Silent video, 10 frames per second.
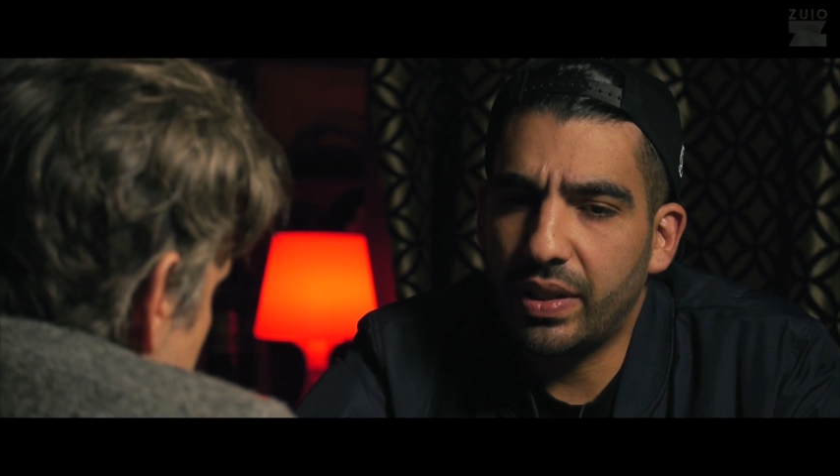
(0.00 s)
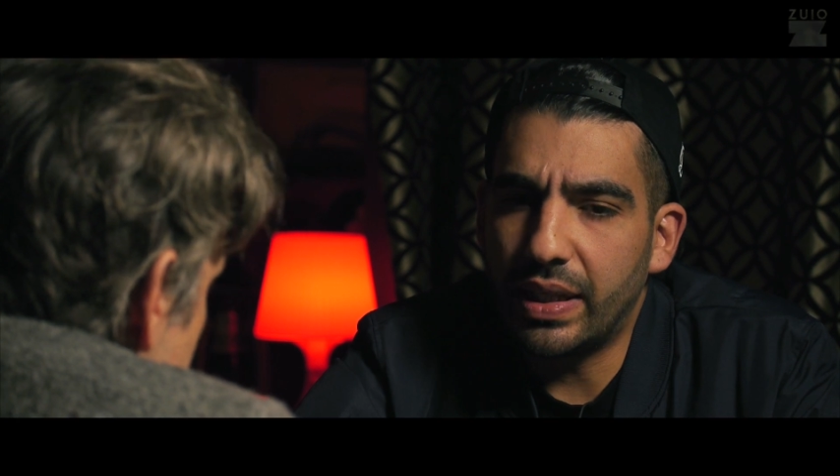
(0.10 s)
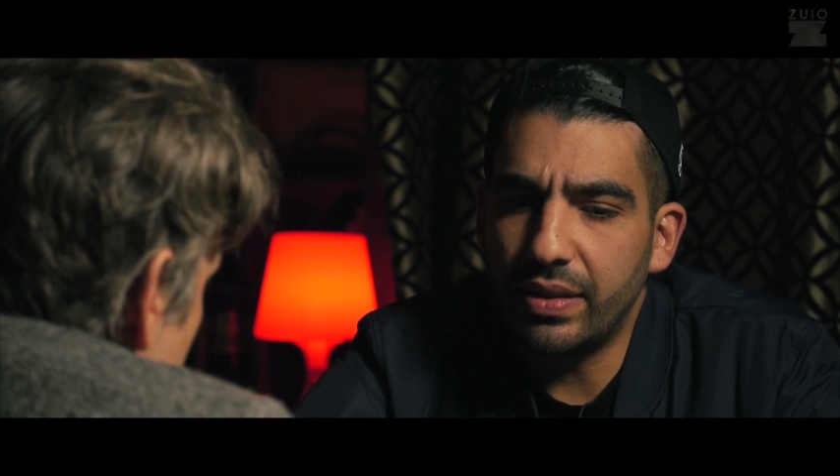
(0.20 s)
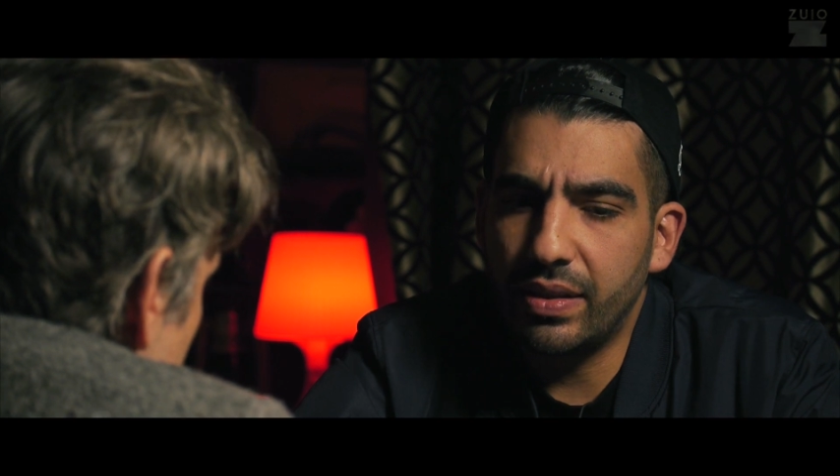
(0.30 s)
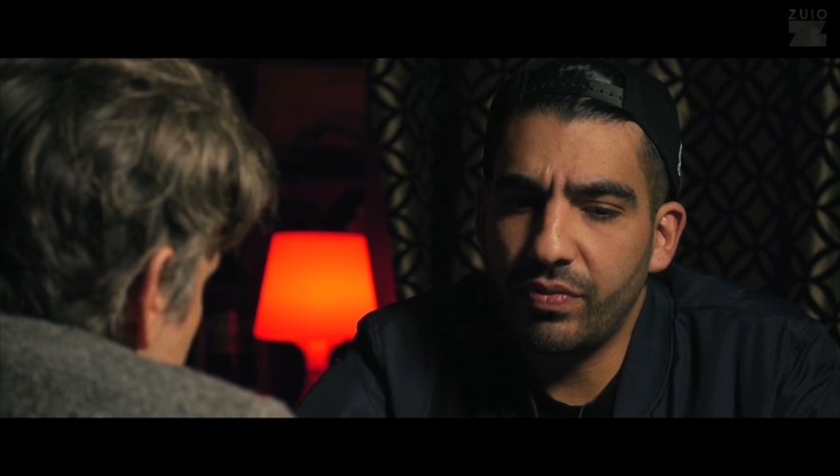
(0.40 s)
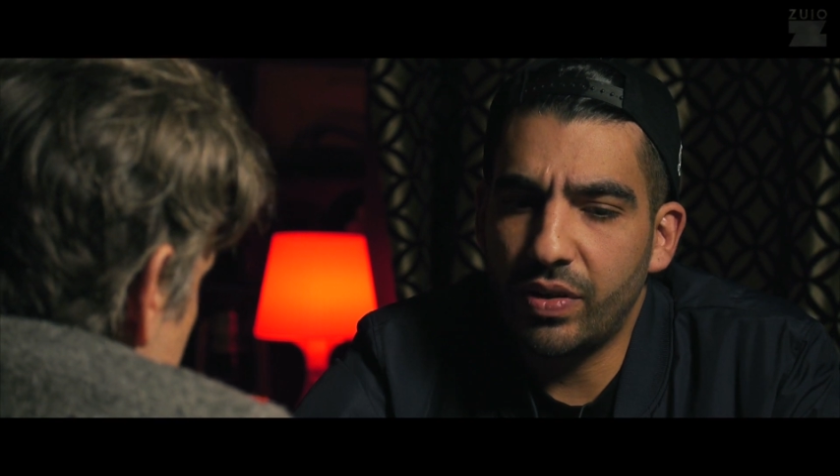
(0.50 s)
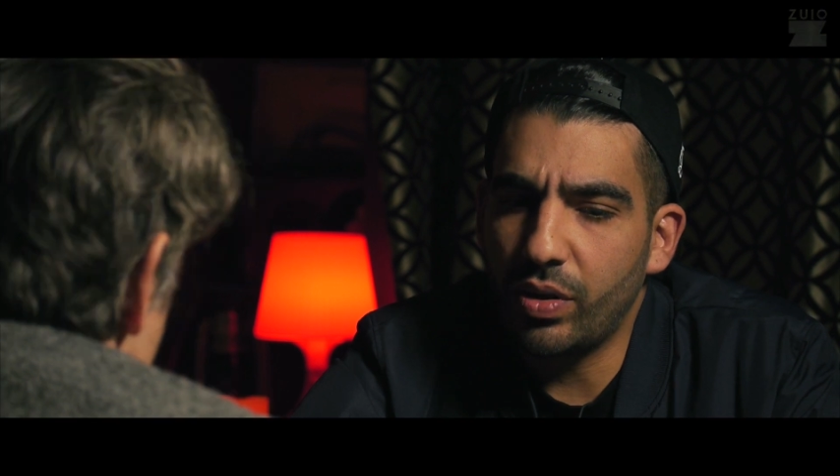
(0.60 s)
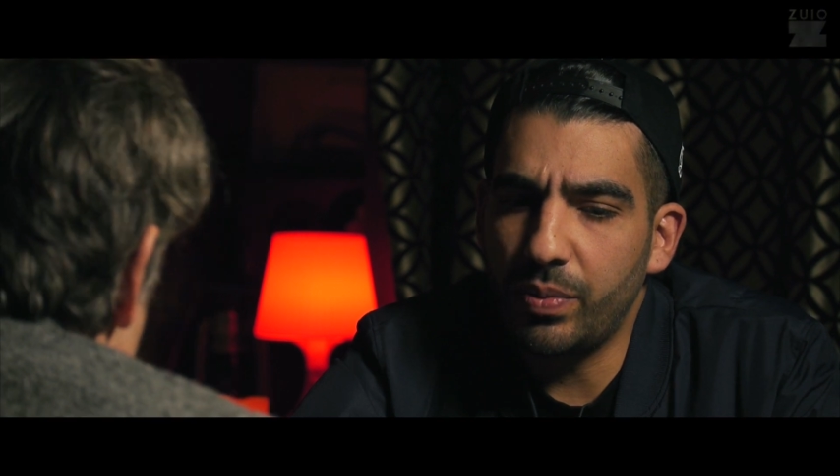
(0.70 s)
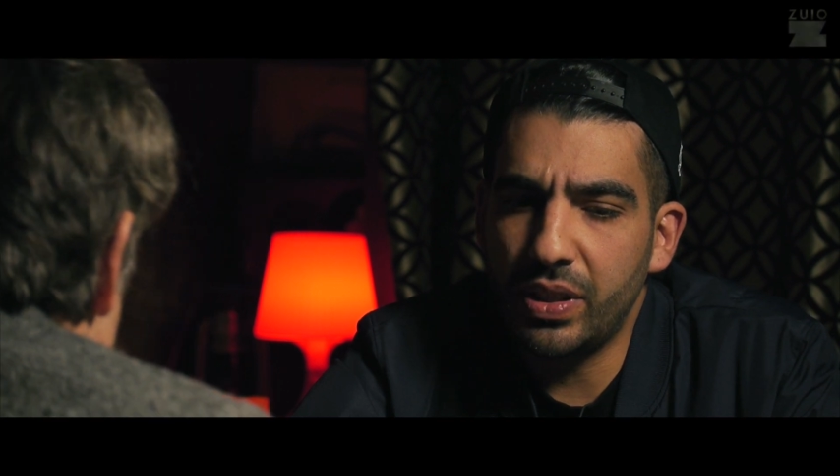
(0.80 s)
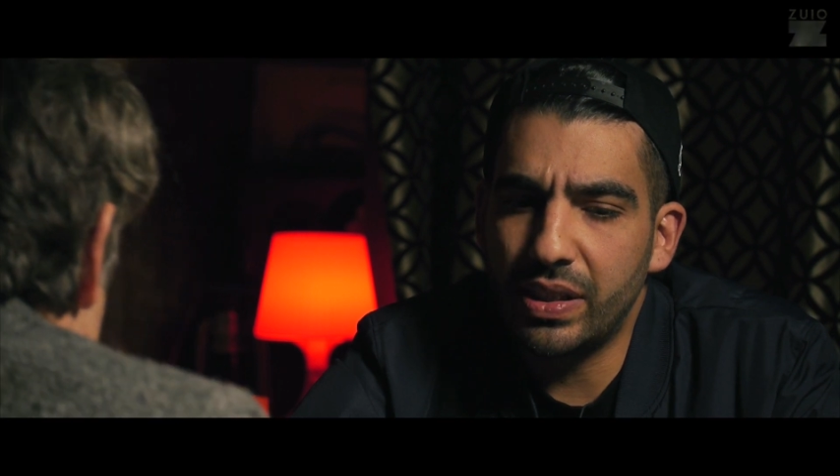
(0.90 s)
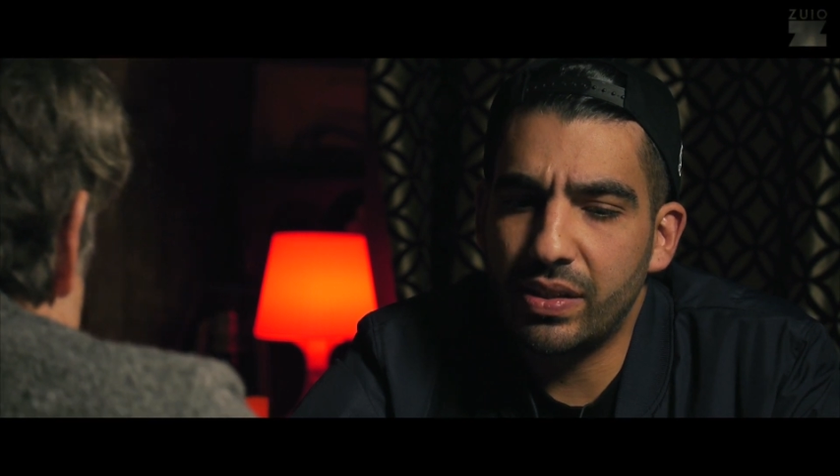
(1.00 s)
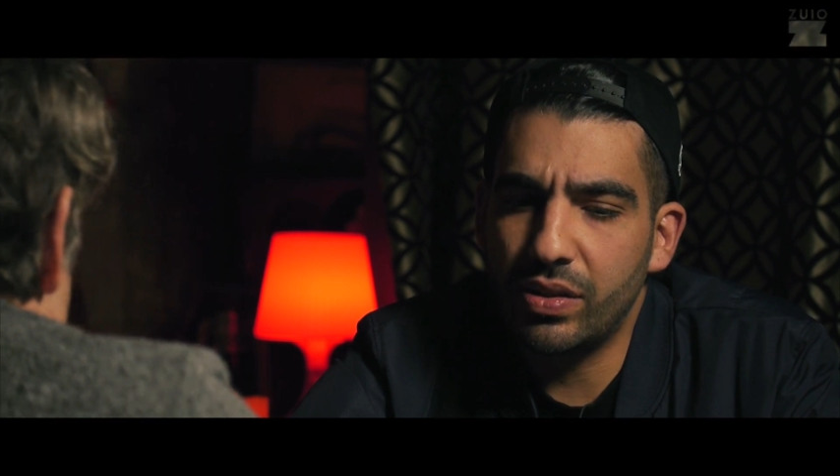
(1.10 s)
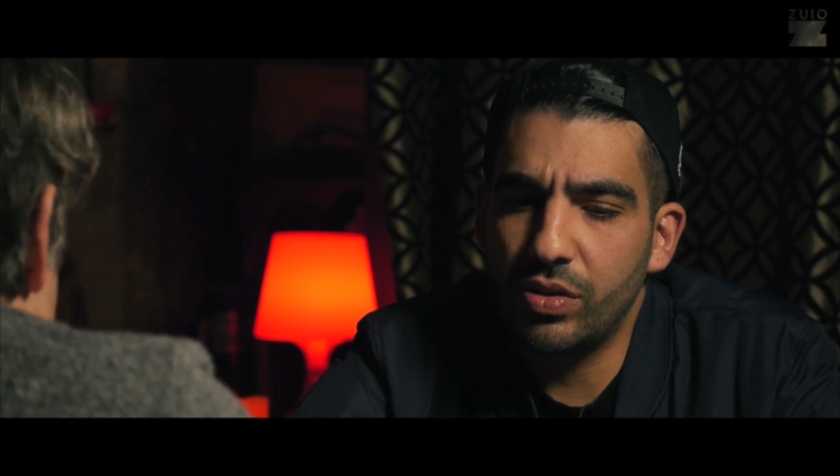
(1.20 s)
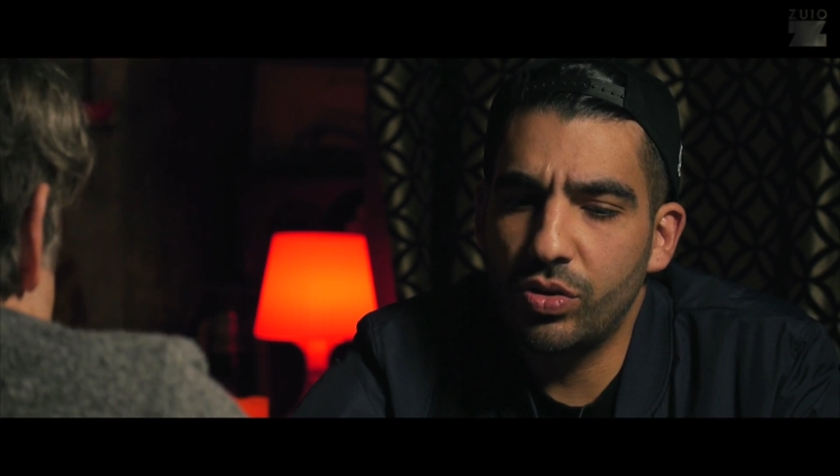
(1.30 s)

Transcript: betrachtest, weil so habe ich das